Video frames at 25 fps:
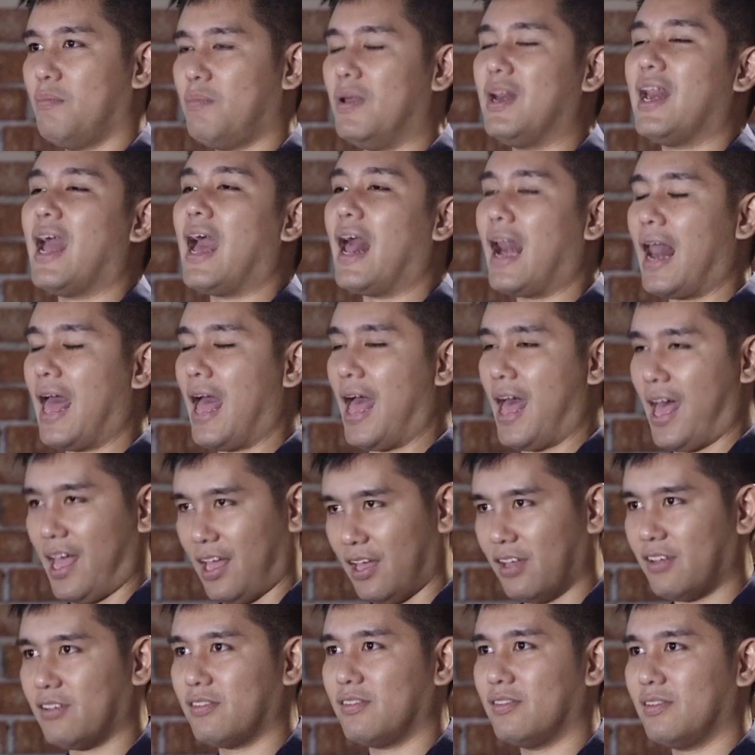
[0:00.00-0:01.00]
เป็นดารา
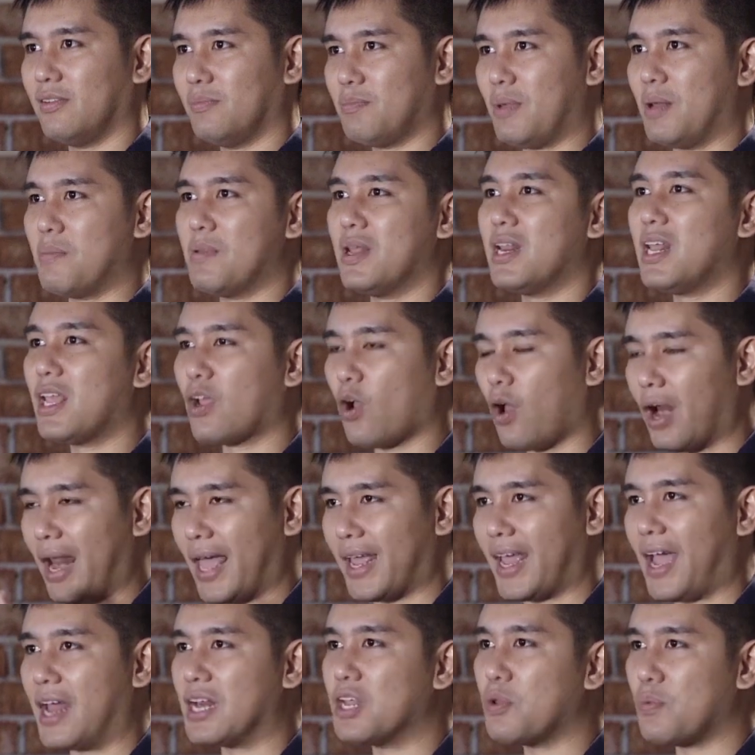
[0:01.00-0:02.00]
เป็นพิธีกร
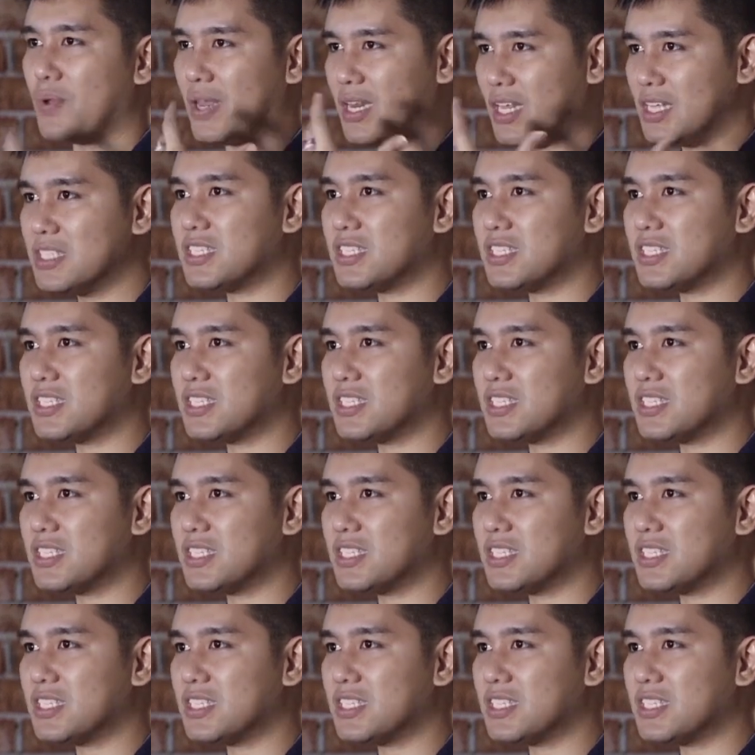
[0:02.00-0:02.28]
รายการทีวี